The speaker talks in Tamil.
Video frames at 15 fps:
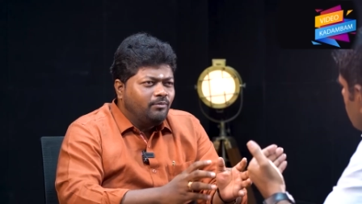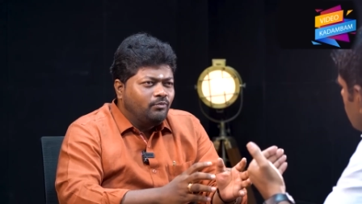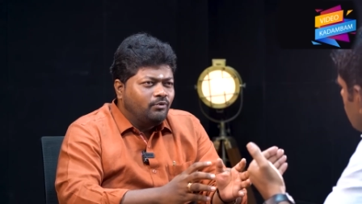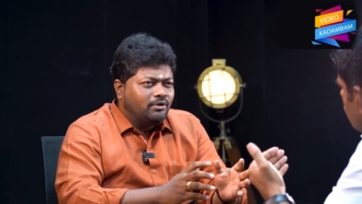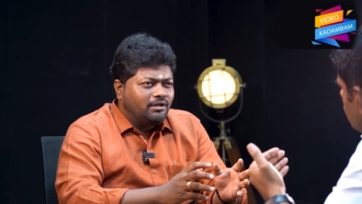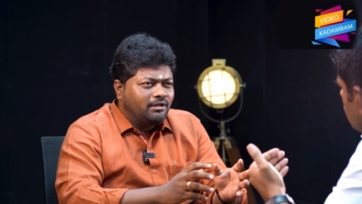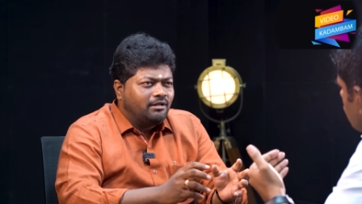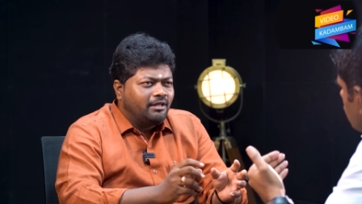
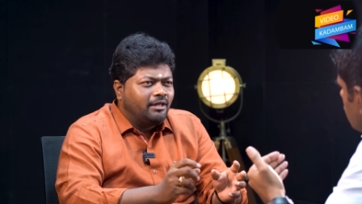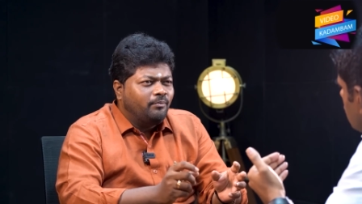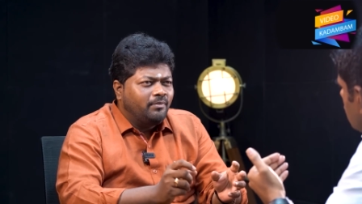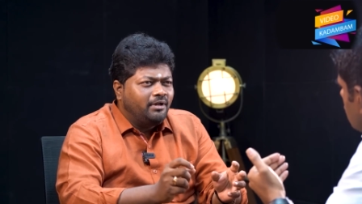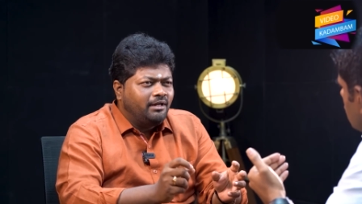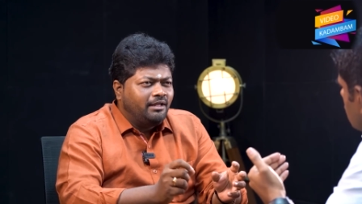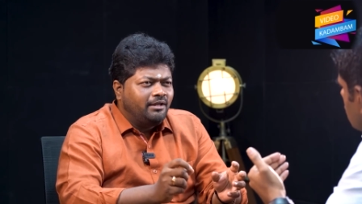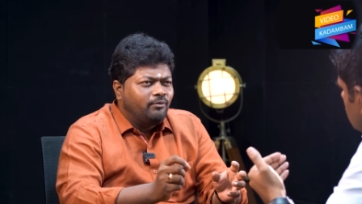திமுக
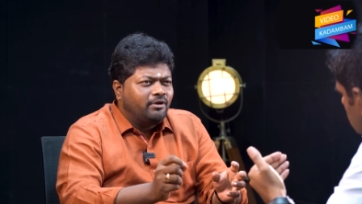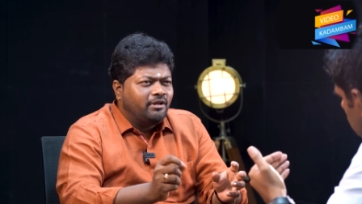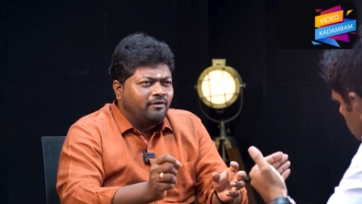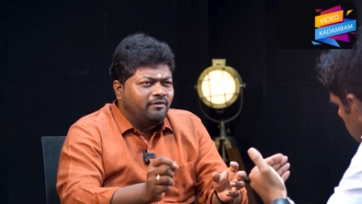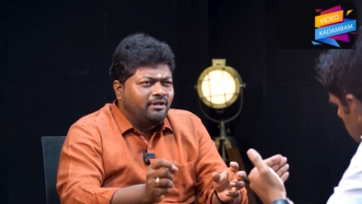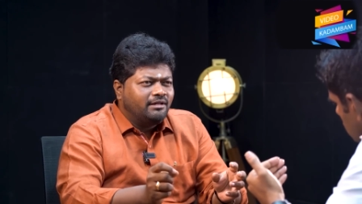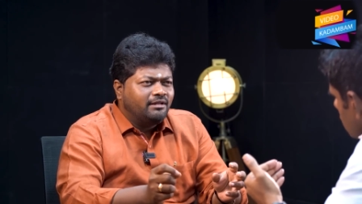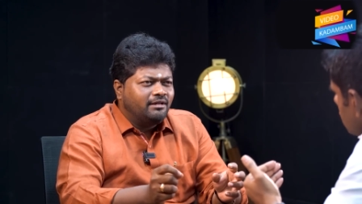
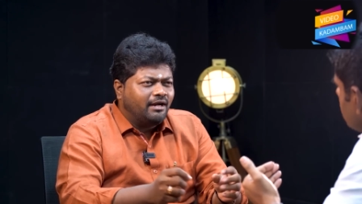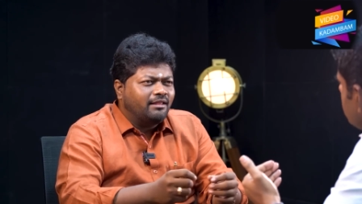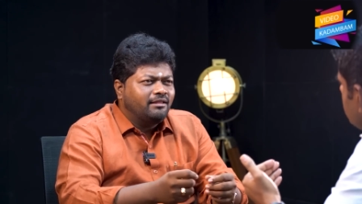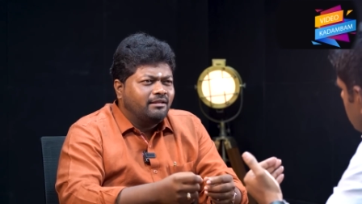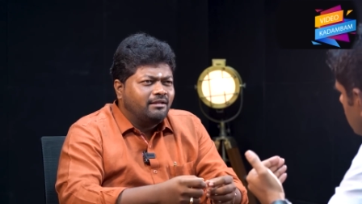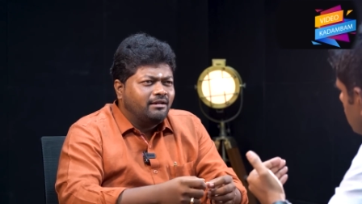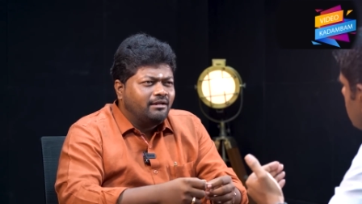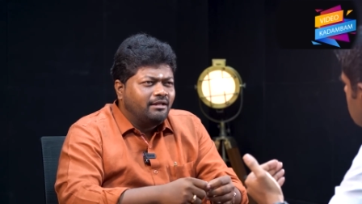உடைய வீட்டில்
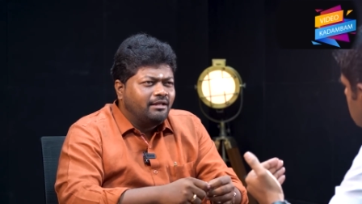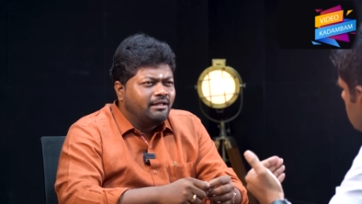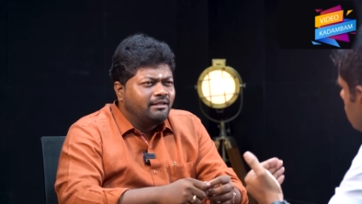நடந்ததுனால